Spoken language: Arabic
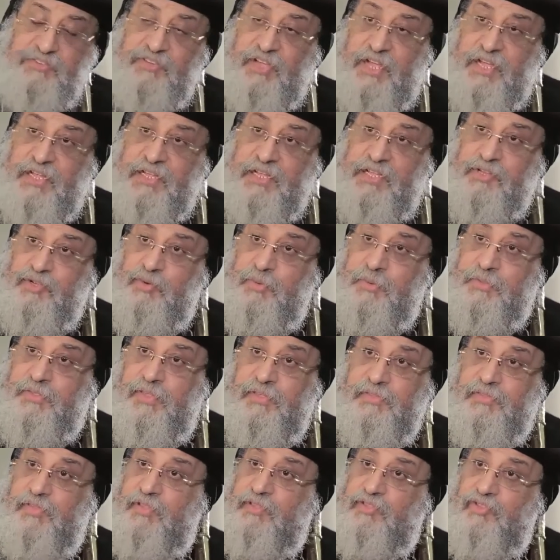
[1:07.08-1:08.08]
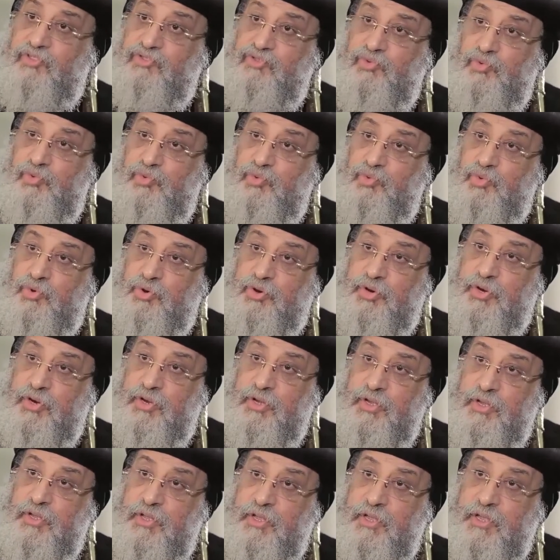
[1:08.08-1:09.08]
ما جاتش على جلده مثلا ست شهور
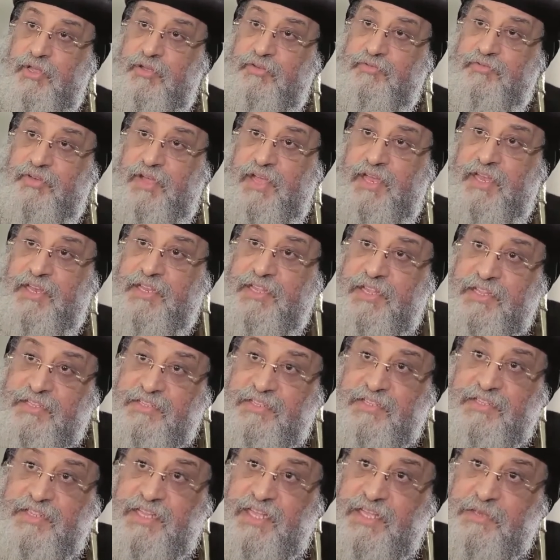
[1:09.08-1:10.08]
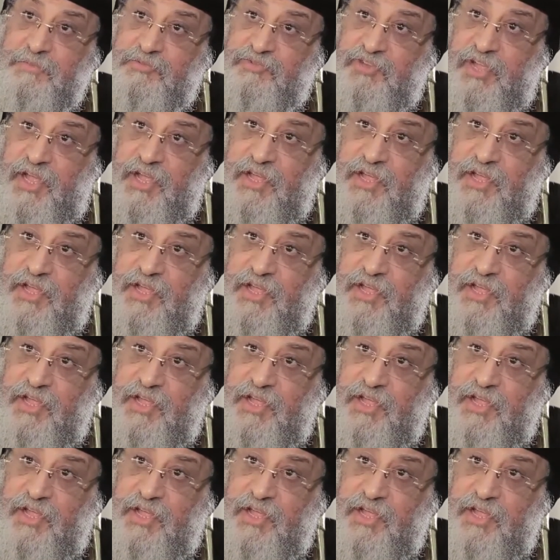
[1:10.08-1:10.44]
فالجلد تلاقي